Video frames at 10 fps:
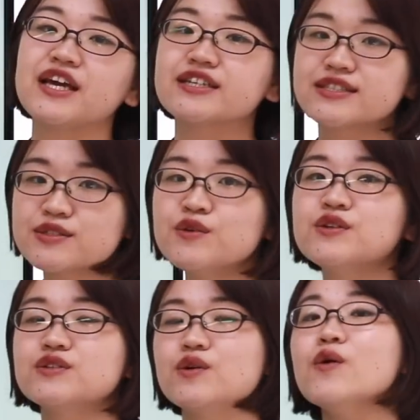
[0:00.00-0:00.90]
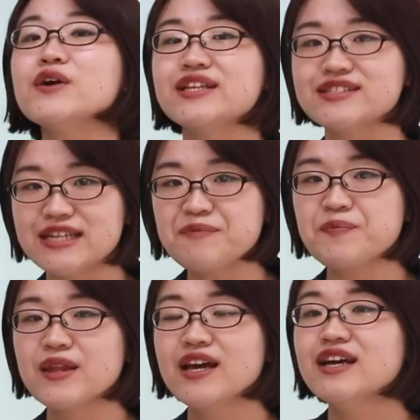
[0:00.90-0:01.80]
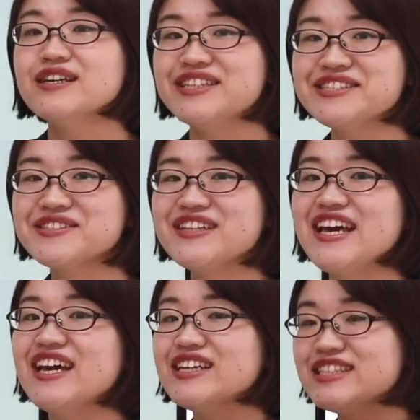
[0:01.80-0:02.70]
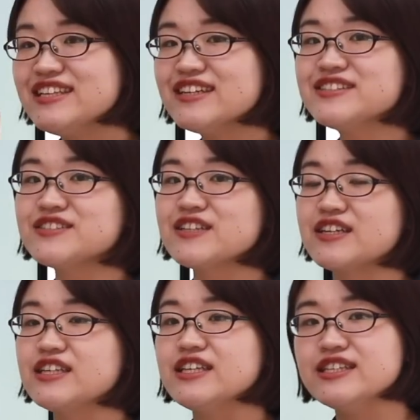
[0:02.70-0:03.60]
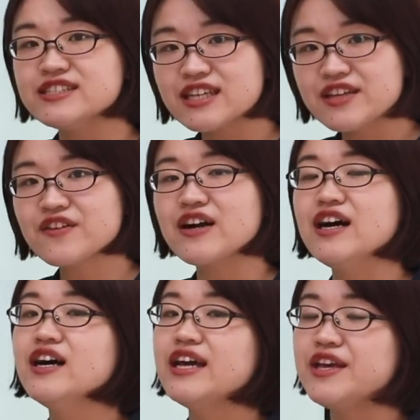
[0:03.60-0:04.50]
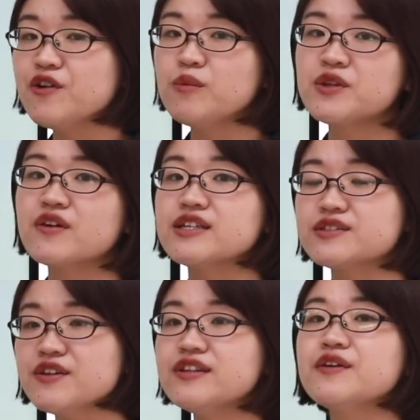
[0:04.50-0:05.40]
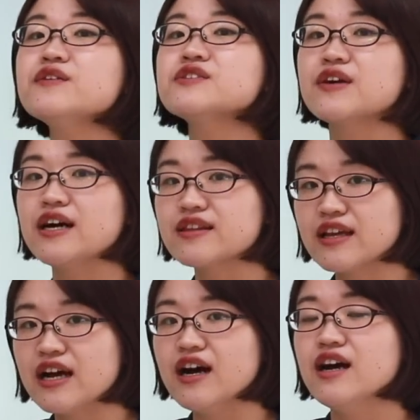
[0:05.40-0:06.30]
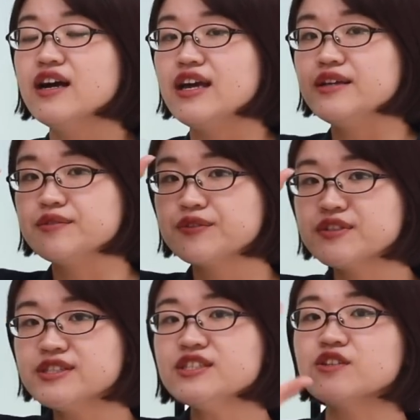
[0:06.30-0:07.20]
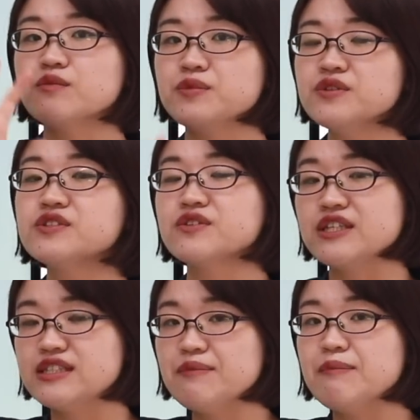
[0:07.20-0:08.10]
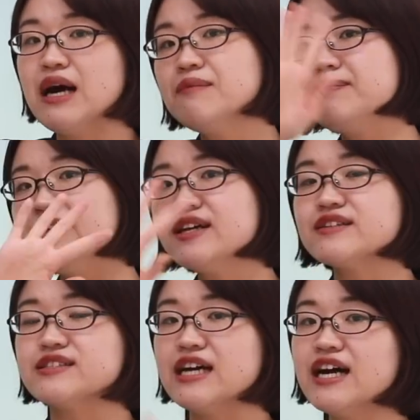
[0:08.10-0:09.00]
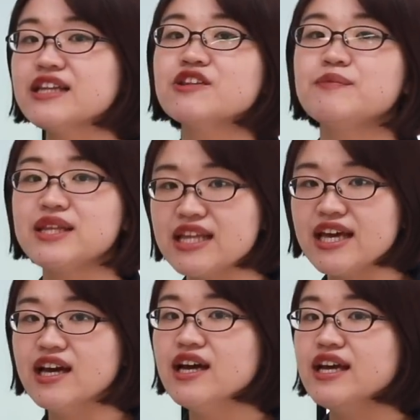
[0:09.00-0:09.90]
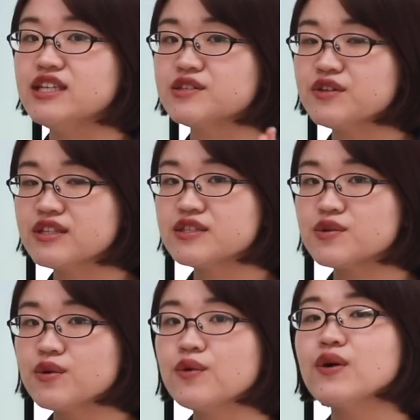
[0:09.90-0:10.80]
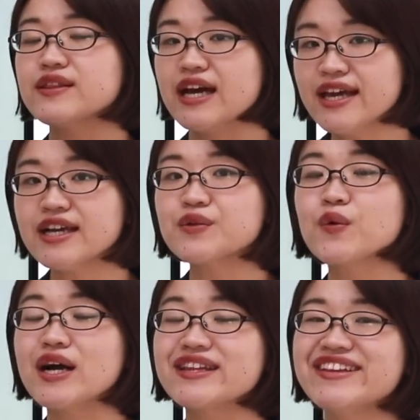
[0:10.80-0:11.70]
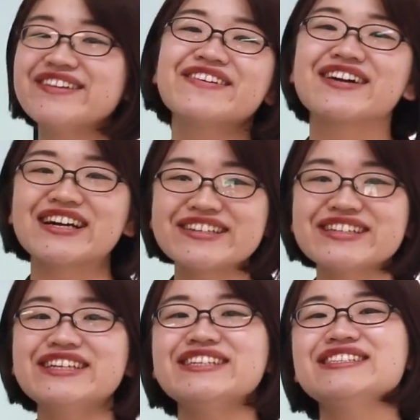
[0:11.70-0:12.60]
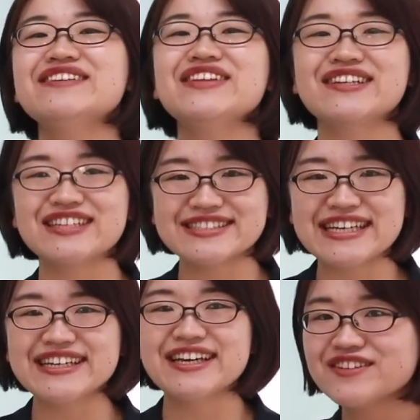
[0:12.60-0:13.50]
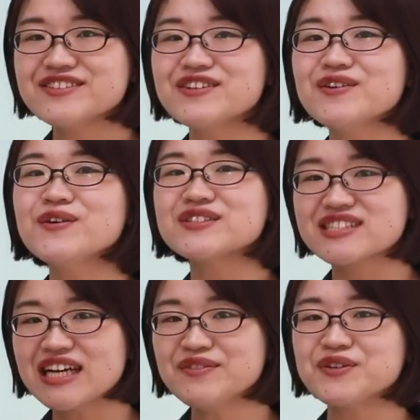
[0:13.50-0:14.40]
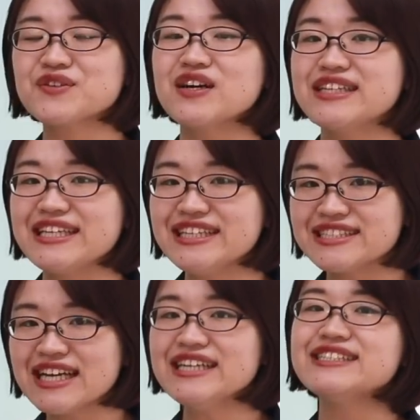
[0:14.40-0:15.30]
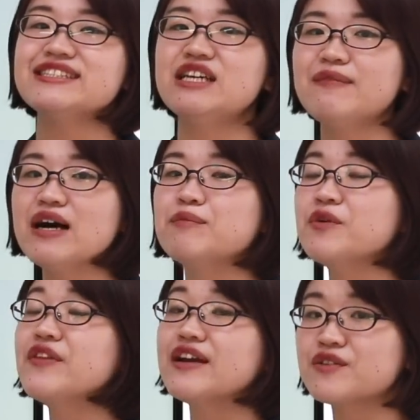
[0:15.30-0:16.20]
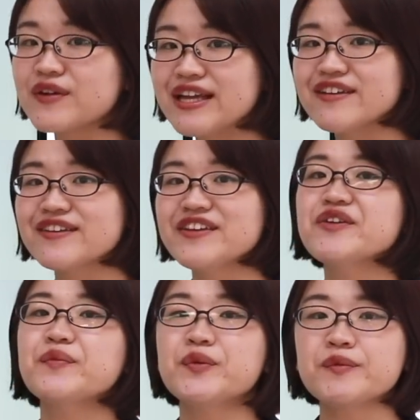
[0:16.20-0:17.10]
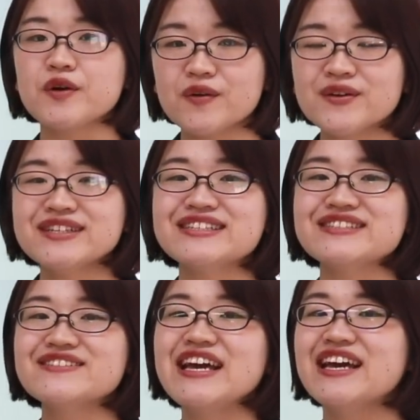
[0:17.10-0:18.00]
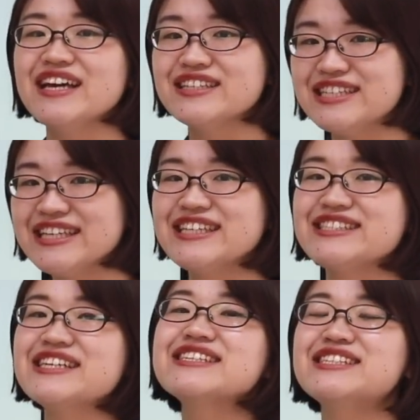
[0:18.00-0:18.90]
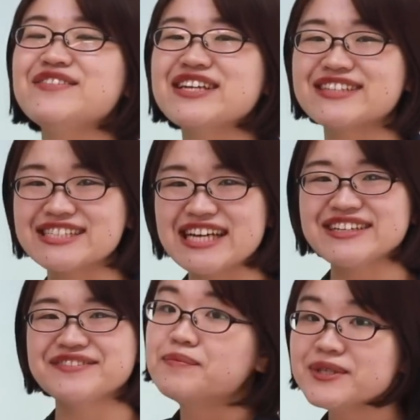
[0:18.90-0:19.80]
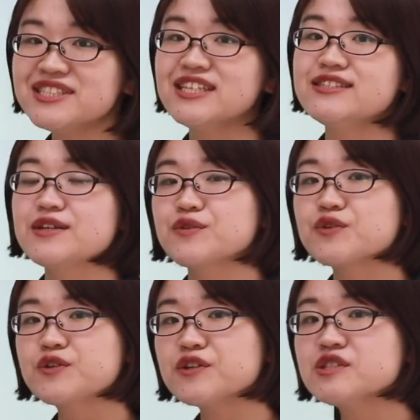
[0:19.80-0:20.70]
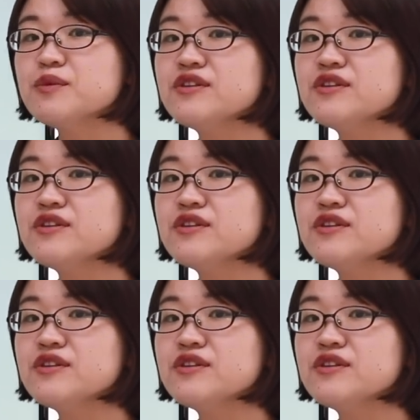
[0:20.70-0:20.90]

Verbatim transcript: 題がすごく多いんですね。ですので選択肢の中に日付とか曜日とかそういった要素があったらえ複数の文章をですねまんべんなくざーっと見て、えそういった情報がないかどうかっていうのを確認してみてくださいその情報をつかむことができさえすれば問題が解けるというものも多いですのでぜひチェックしてみてくださいもしですねこのクロス